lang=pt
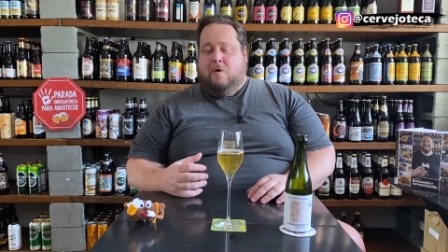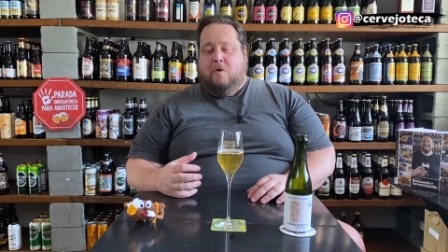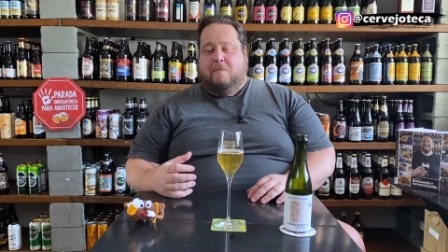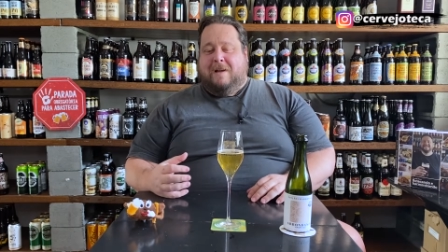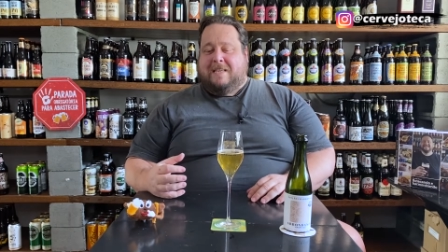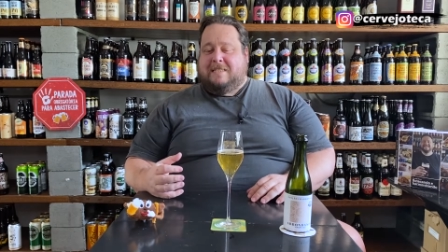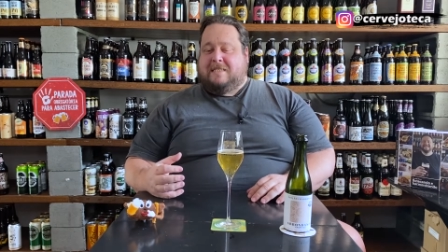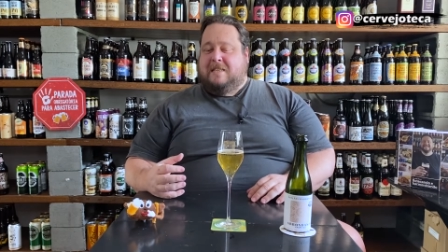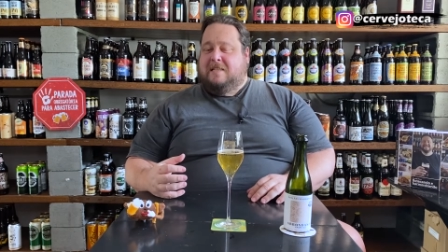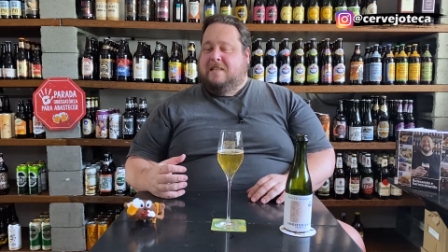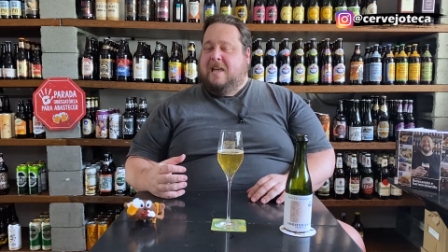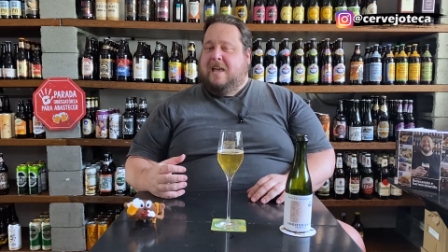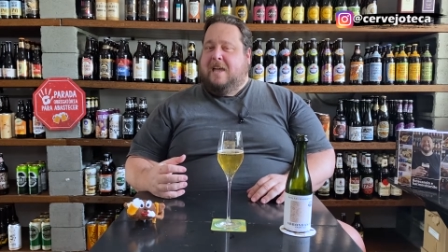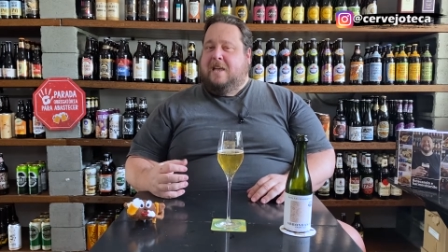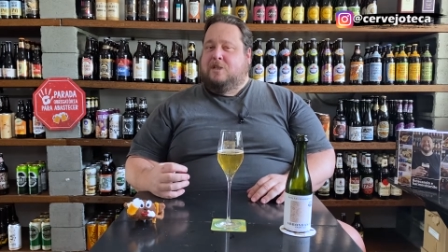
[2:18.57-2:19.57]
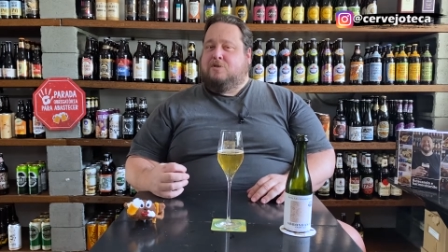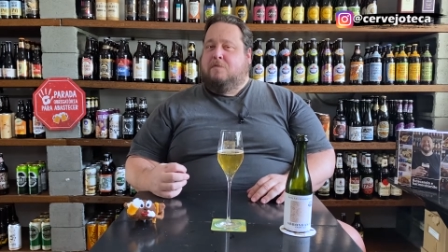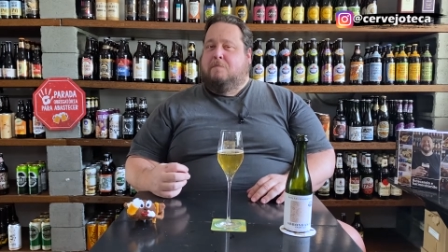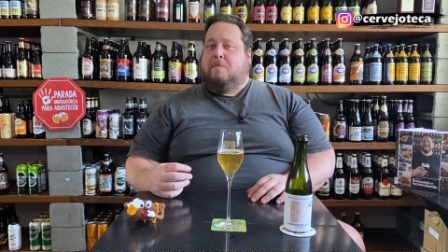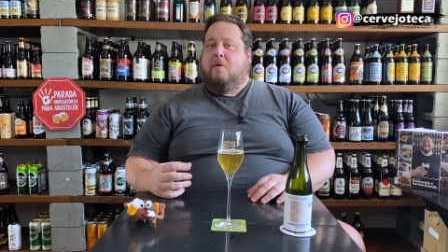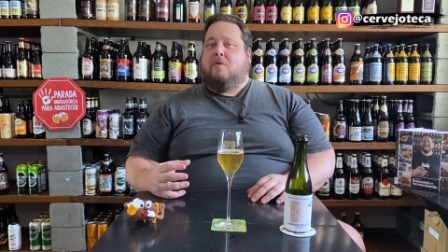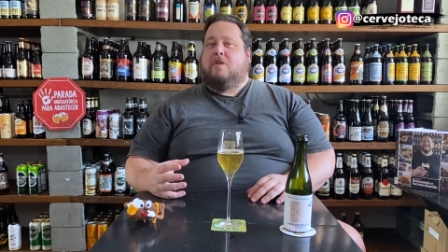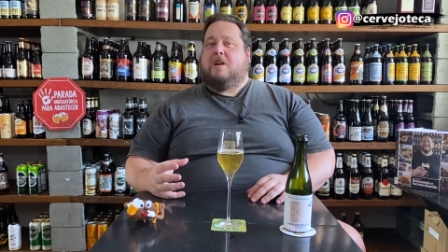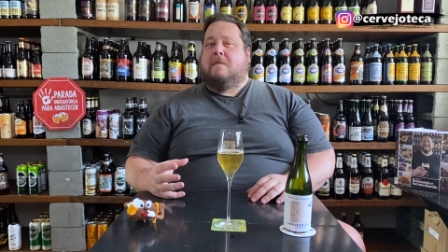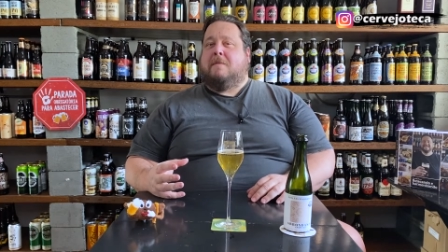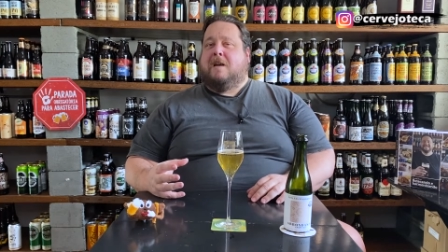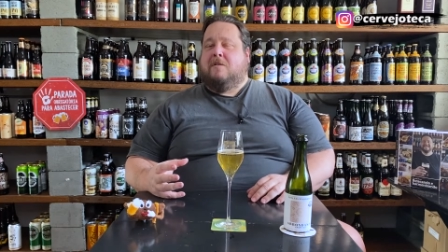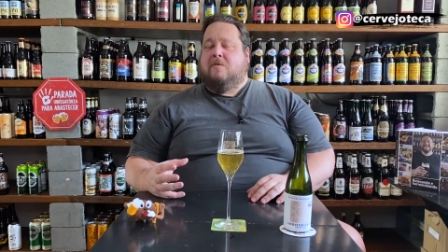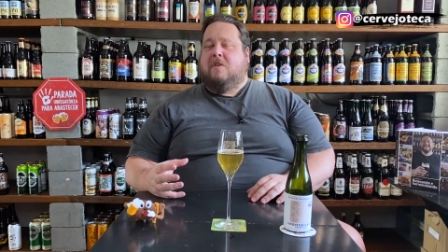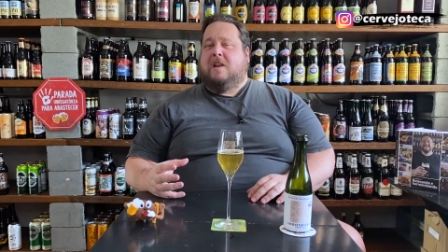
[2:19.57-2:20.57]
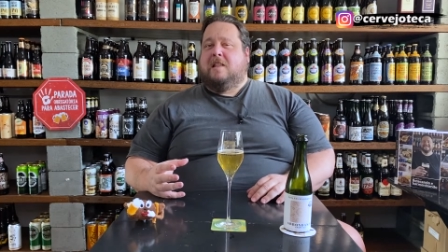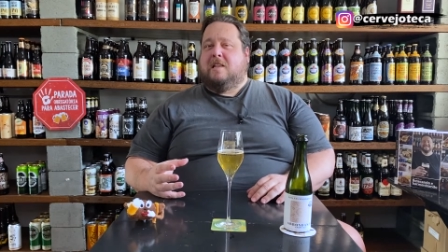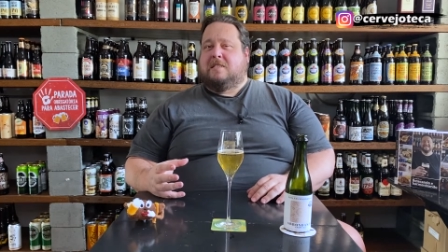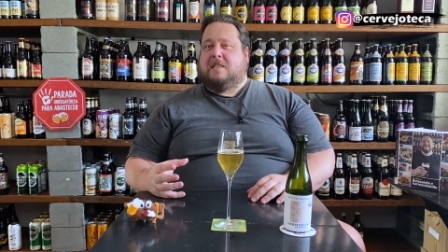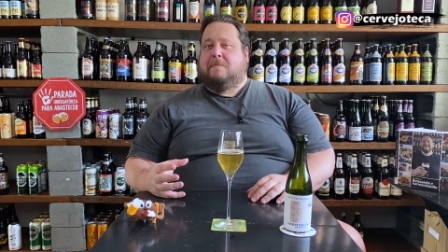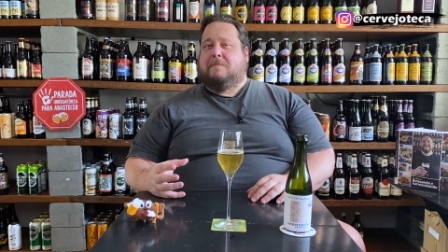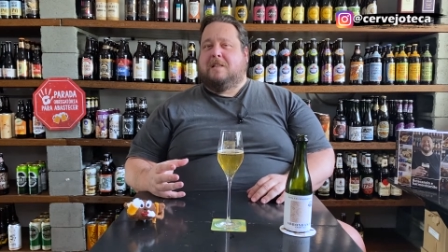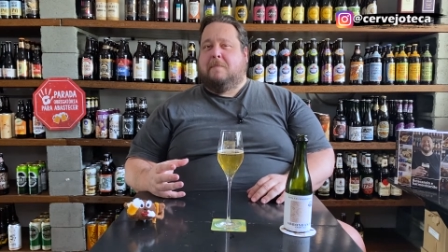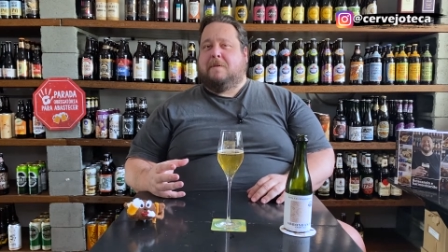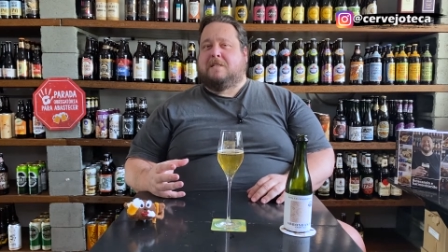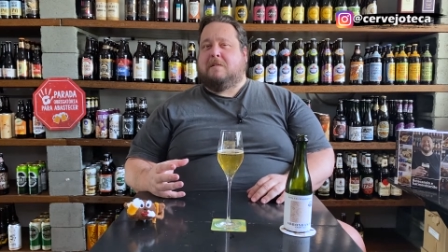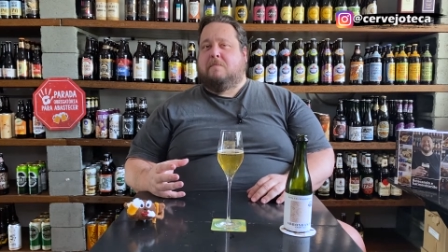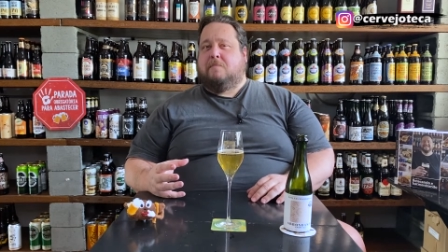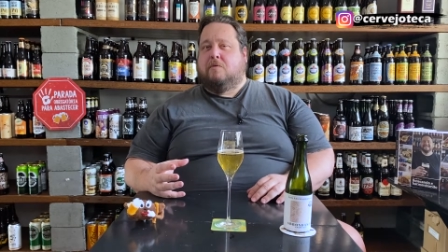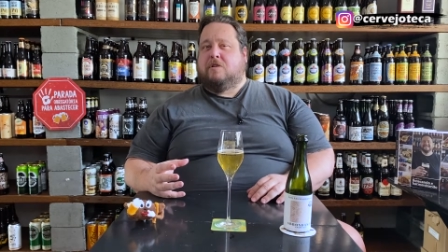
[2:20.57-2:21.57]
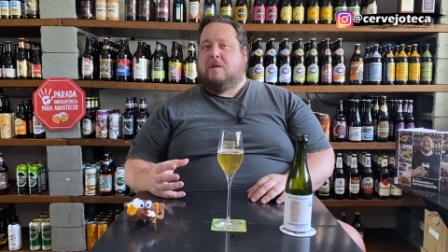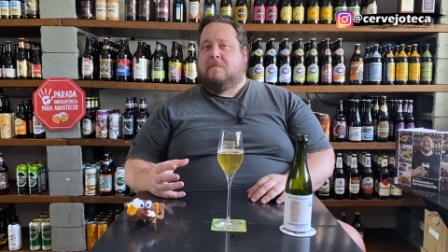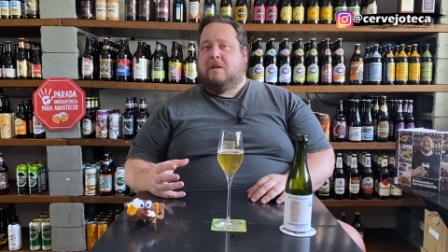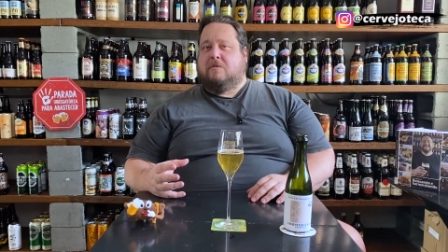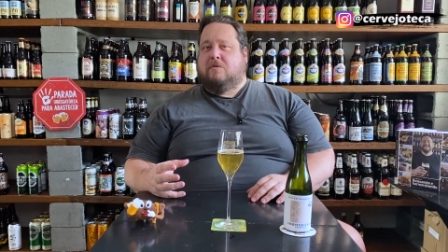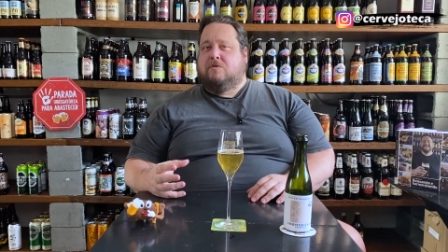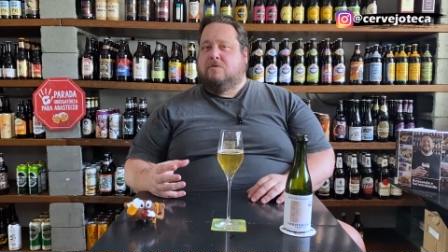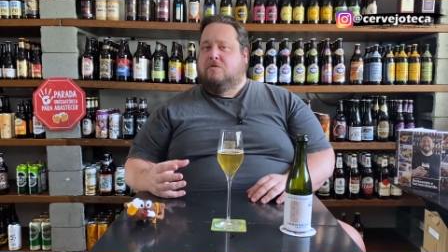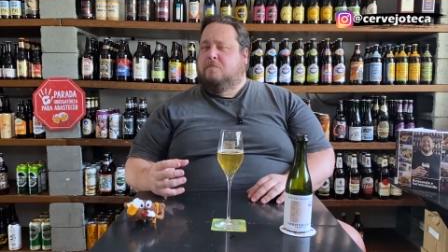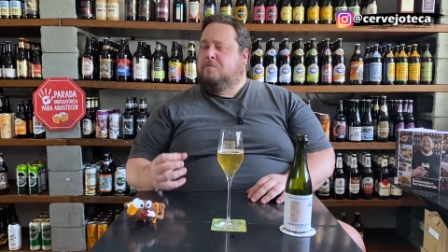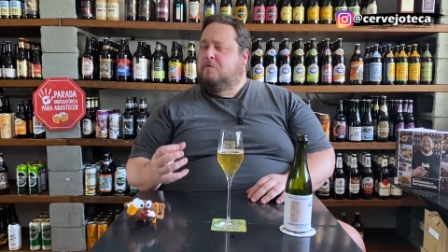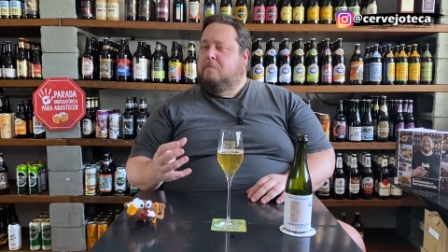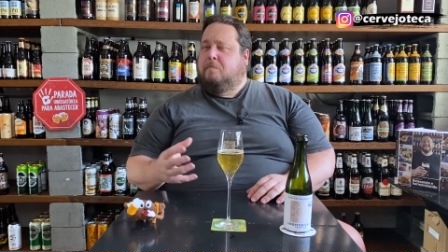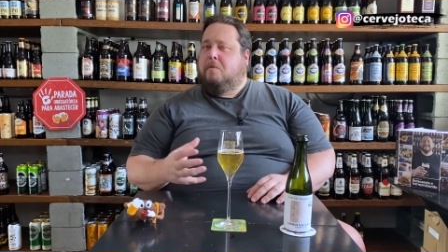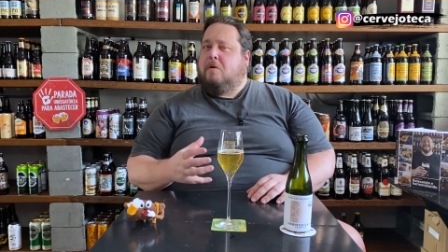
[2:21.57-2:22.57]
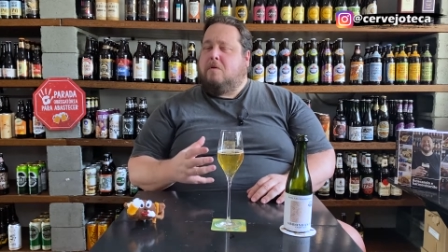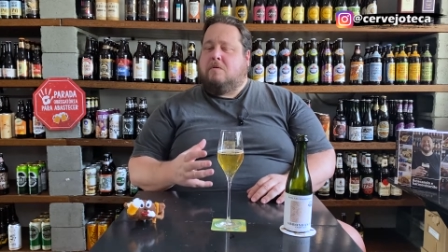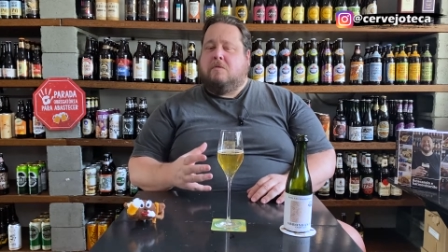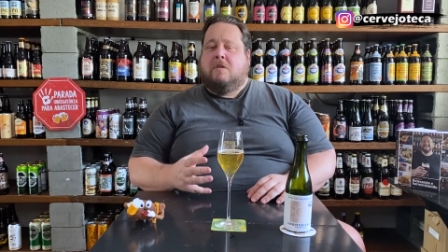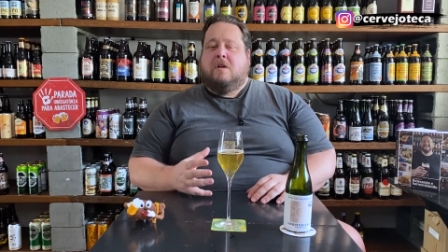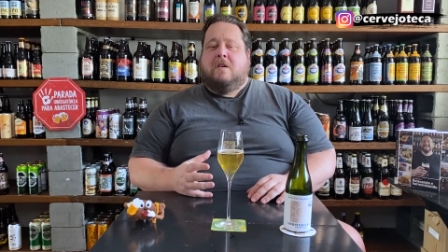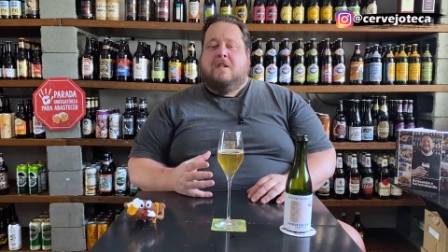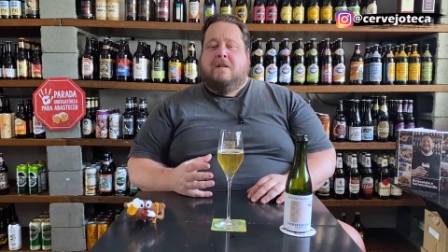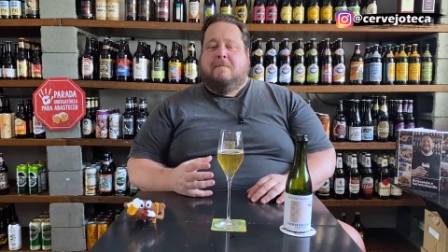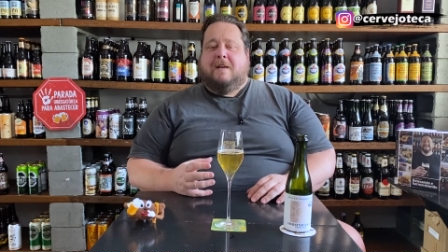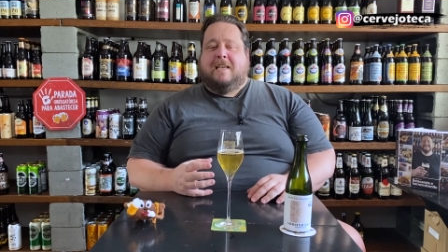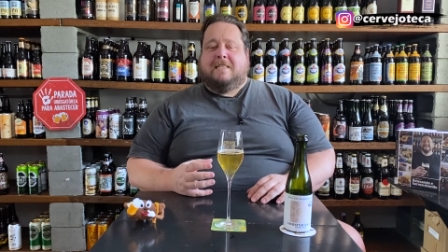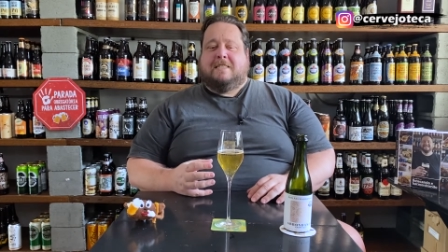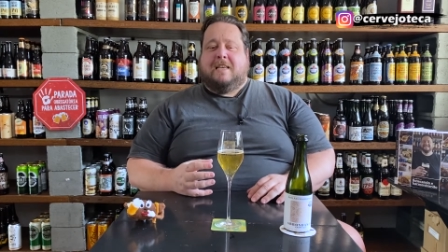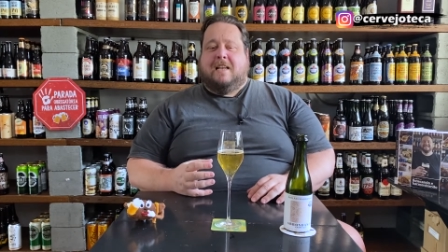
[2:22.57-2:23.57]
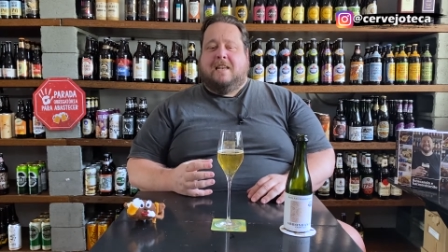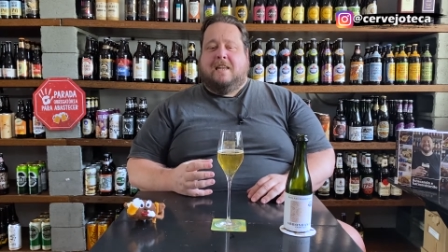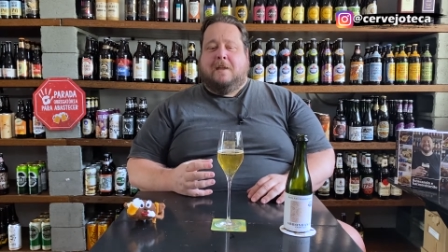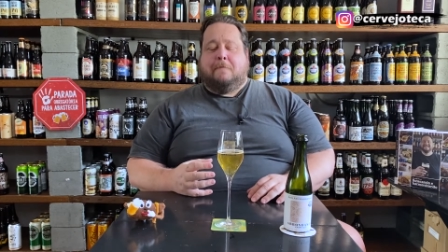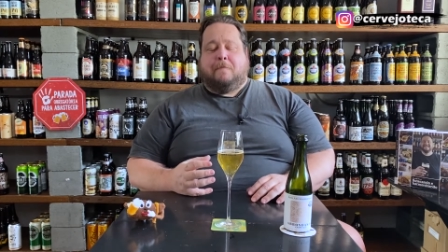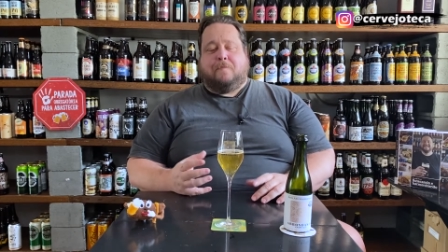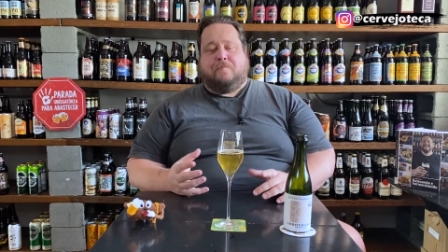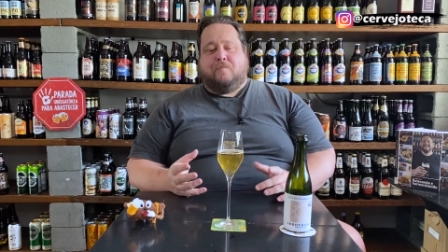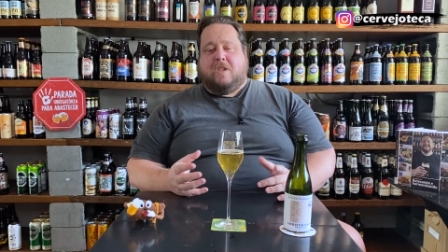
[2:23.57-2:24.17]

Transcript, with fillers: Uma acidez, um pouco de amargor, ainda você ainda percebe um pouco de amargor do lúpulo, pouco, mas ali,